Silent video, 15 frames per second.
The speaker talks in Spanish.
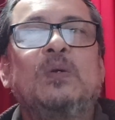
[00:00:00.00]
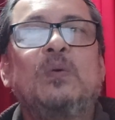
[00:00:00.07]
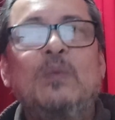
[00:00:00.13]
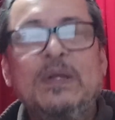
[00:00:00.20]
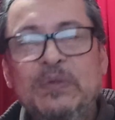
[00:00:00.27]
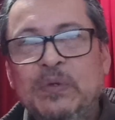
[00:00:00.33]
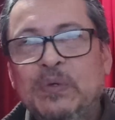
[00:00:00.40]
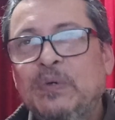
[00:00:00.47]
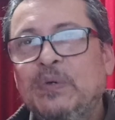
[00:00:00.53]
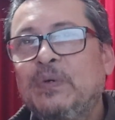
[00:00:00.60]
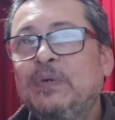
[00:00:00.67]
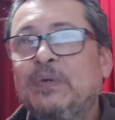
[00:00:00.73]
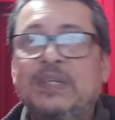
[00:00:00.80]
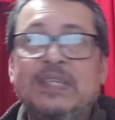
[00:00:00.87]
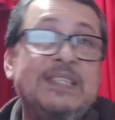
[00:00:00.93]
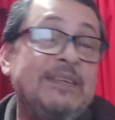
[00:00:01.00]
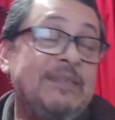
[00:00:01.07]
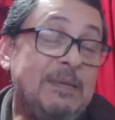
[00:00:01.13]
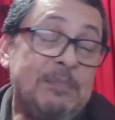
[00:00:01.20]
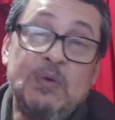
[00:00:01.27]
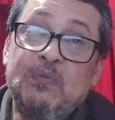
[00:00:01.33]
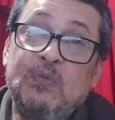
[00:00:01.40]
Cuando
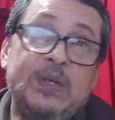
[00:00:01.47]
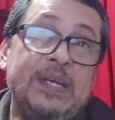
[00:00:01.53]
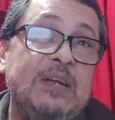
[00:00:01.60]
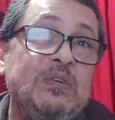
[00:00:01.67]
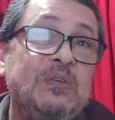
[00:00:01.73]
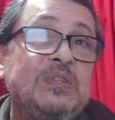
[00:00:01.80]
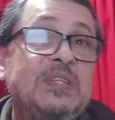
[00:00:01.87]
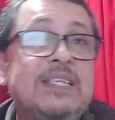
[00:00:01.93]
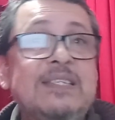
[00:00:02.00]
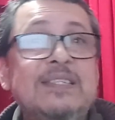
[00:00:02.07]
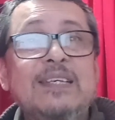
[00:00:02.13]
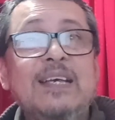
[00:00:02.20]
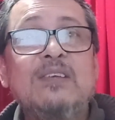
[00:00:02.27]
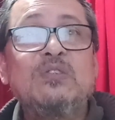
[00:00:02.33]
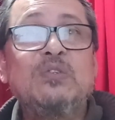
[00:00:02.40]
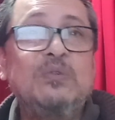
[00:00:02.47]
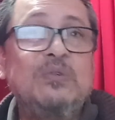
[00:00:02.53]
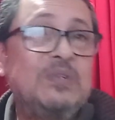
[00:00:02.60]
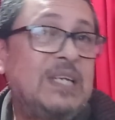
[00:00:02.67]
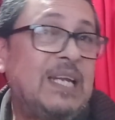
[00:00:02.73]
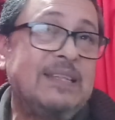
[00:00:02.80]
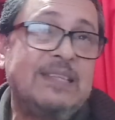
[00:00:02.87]
recibimos buenas noticias o
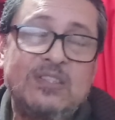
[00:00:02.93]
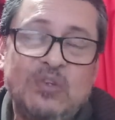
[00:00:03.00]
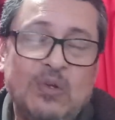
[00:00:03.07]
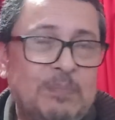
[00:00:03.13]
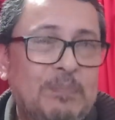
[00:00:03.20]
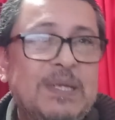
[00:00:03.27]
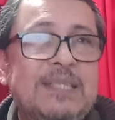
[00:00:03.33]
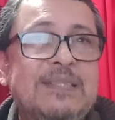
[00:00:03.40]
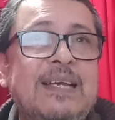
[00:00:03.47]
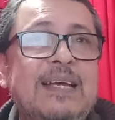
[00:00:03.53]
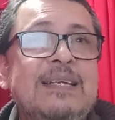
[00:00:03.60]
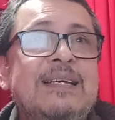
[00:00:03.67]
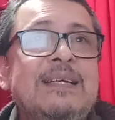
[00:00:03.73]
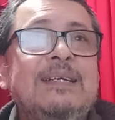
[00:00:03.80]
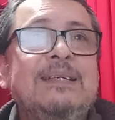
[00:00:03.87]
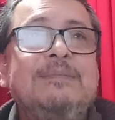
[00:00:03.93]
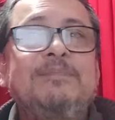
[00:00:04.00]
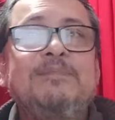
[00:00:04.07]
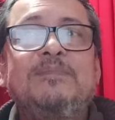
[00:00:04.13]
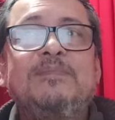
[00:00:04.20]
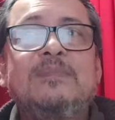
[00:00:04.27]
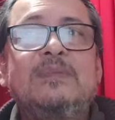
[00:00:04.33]
grandes sorpresas,
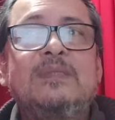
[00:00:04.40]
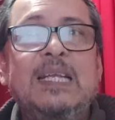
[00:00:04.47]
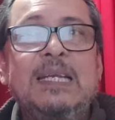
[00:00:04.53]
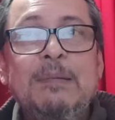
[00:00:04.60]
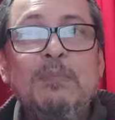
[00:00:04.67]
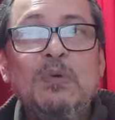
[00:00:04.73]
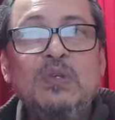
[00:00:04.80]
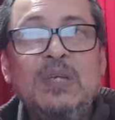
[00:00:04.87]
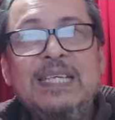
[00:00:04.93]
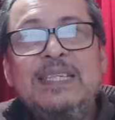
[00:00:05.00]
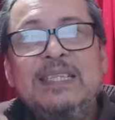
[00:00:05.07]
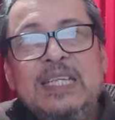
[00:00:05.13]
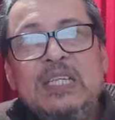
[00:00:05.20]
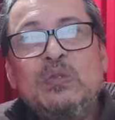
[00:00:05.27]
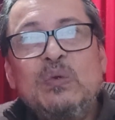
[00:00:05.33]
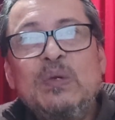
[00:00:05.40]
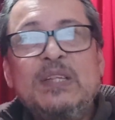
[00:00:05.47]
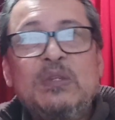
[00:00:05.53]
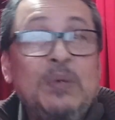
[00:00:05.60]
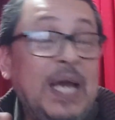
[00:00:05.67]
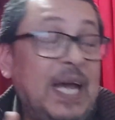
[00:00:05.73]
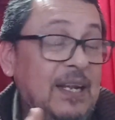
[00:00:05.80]
tenemos el instinto
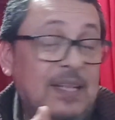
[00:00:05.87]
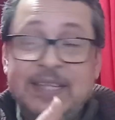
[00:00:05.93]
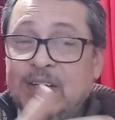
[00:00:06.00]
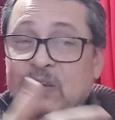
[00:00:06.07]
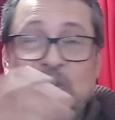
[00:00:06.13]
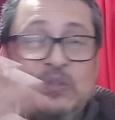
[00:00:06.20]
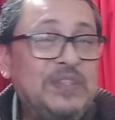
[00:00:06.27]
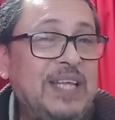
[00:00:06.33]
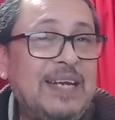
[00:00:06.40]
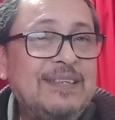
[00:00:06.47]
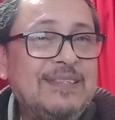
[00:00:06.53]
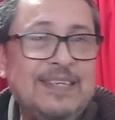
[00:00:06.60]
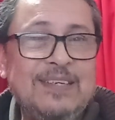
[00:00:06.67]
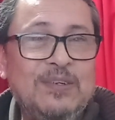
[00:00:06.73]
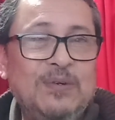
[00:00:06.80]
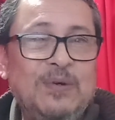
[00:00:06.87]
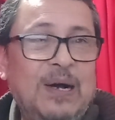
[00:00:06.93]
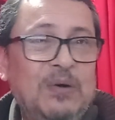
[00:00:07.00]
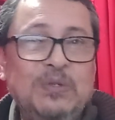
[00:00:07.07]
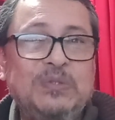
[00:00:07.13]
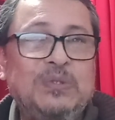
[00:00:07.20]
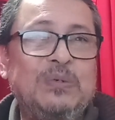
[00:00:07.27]
natural de contárselo a
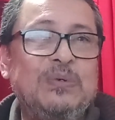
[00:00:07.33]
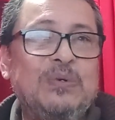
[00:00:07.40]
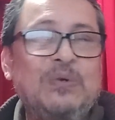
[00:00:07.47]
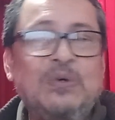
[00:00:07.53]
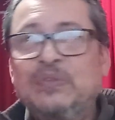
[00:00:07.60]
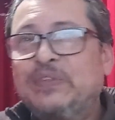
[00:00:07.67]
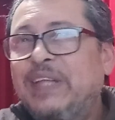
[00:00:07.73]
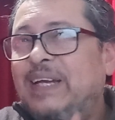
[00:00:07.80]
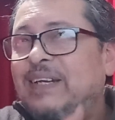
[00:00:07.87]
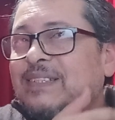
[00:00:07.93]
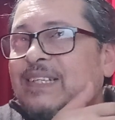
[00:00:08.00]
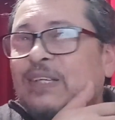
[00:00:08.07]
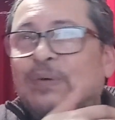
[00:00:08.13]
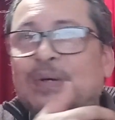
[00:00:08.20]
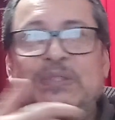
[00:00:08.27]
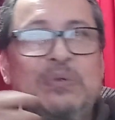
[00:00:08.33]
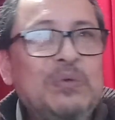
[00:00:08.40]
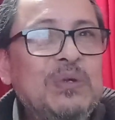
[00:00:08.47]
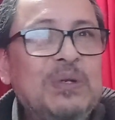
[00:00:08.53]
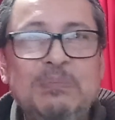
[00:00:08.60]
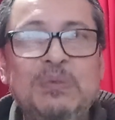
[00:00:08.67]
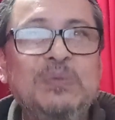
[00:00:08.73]
otros, contárselo a
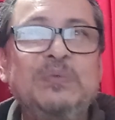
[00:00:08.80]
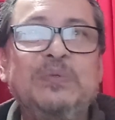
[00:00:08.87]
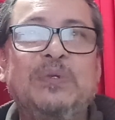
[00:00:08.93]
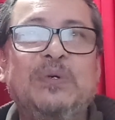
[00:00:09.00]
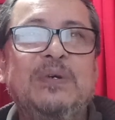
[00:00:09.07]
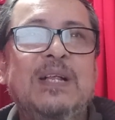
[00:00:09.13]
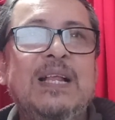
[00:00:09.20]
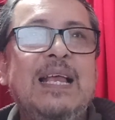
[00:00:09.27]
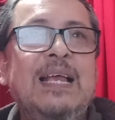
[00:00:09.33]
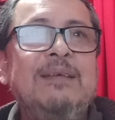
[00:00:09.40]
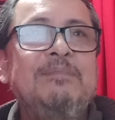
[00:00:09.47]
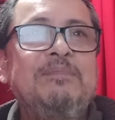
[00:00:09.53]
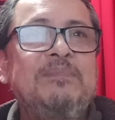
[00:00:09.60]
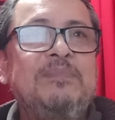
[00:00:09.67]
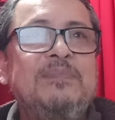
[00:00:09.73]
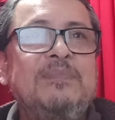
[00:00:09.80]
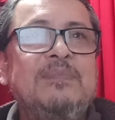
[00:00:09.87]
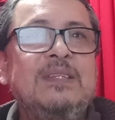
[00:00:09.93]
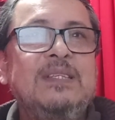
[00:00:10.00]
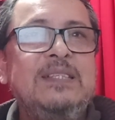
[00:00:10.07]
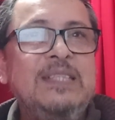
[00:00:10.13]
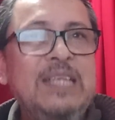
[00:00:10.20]
todo el mundo.
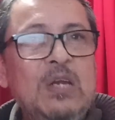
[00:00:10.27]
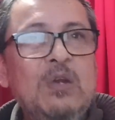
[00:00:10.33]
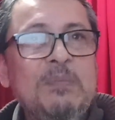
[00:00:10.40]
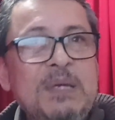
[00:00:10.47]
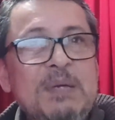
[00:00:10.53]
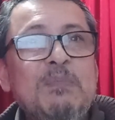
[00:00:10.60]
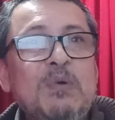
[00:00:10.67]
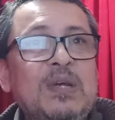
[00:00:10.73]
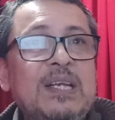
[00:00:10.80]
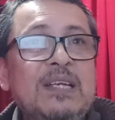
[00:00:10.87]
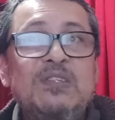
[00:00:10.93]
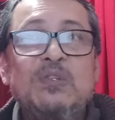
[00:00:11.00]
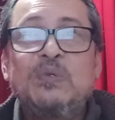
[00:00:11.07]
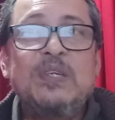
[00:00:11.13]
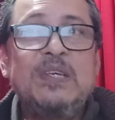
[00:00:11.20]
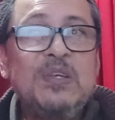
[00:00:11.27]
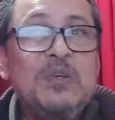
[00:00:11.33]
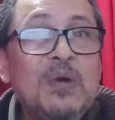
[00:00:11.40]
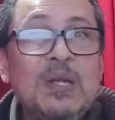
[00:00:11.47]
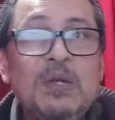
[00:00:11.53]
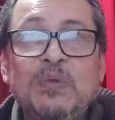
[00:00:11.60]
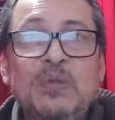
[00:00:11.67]
Y es lo mismo que le
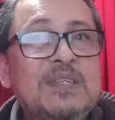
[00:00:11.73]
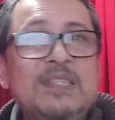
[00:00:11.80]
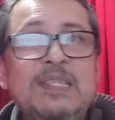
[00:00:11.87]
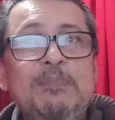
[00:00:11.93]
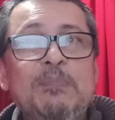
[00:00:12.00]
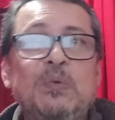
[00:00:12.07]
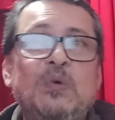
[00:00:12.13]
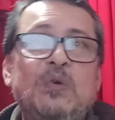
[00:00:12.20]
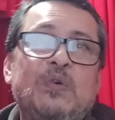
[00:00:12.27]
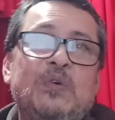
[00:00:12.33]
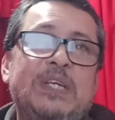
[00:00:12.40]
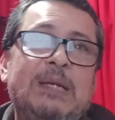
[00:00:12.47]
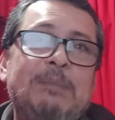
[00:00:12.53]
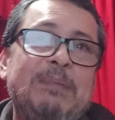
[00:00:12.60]
sucedió a los discípulos con el